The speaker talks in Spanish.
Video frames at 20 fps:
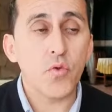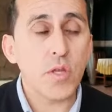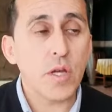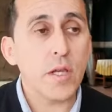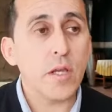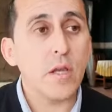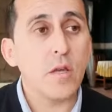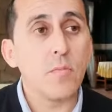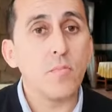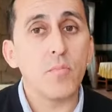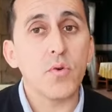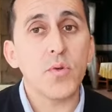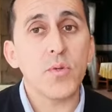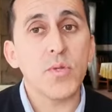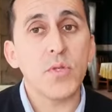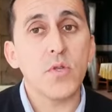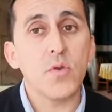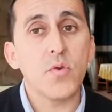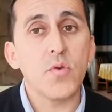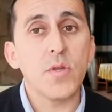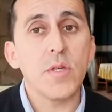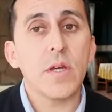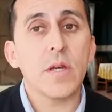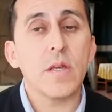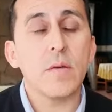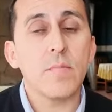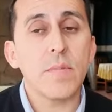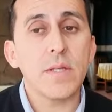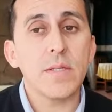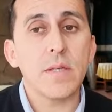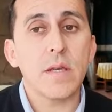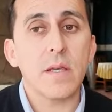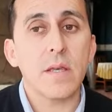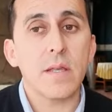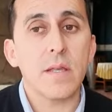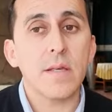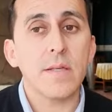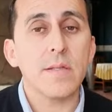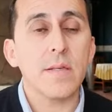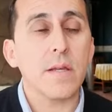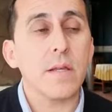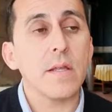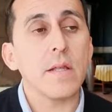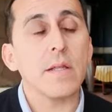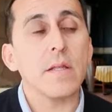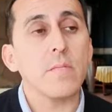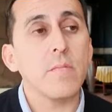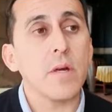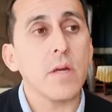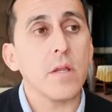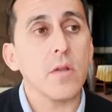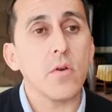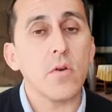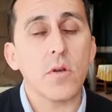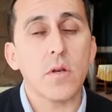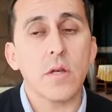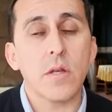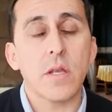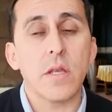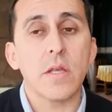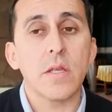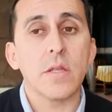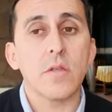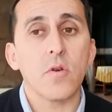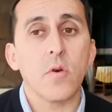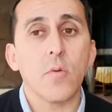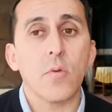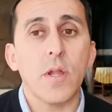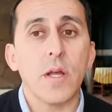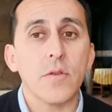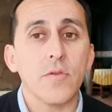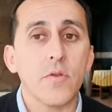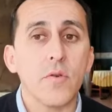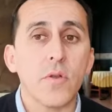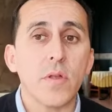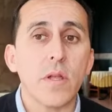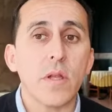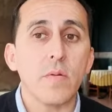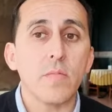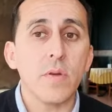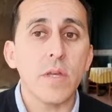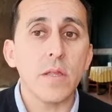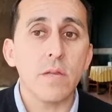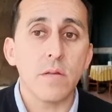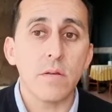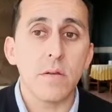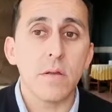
Tributario e impositivo y además se agilizan el tema de los créditos blandos del BIT